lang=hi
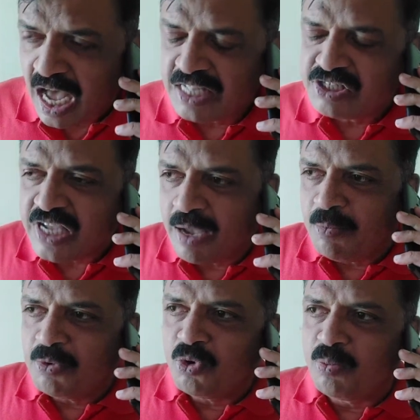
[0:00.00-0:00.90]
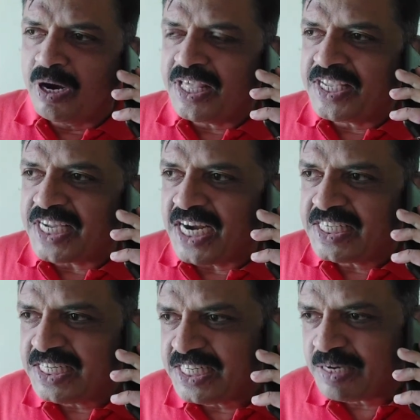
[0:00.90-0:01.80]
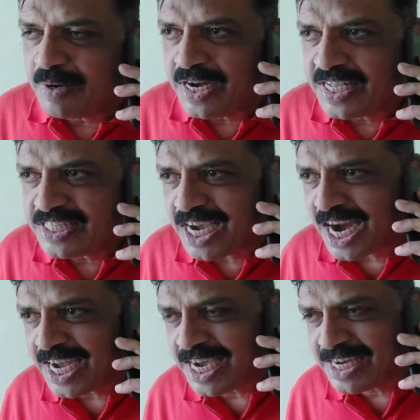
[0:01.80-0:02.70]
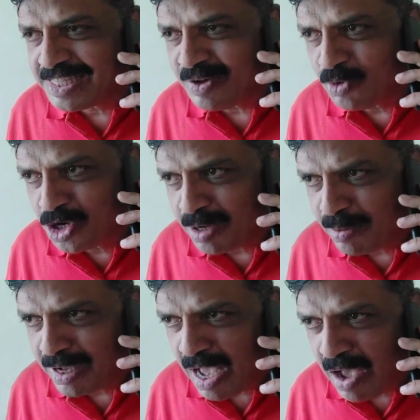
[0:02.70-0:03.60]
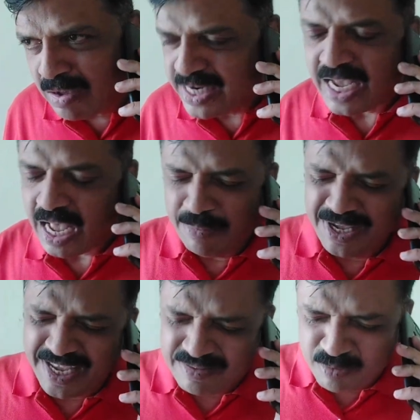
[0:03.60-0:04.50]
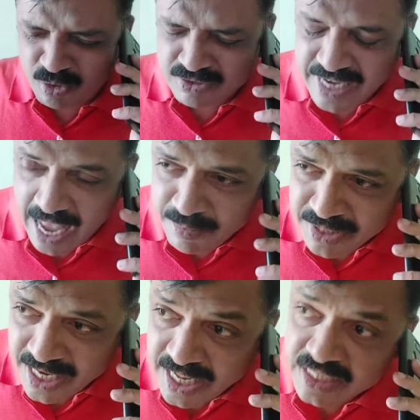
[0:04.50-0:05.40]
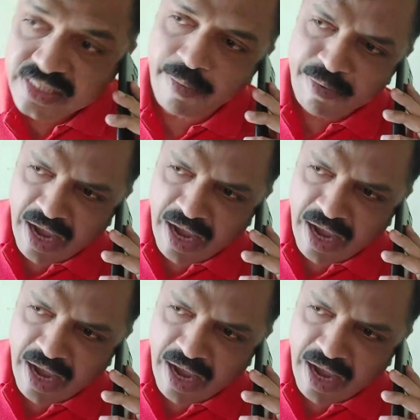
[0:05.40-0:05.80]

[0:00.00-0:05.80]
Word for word: और शाम को बढ़ के झाड़ के नीचे बैठ के चकाटा करते ओटे पे हाँ नहीं अभी खेत में कुछ काम नहीं लेकिन जब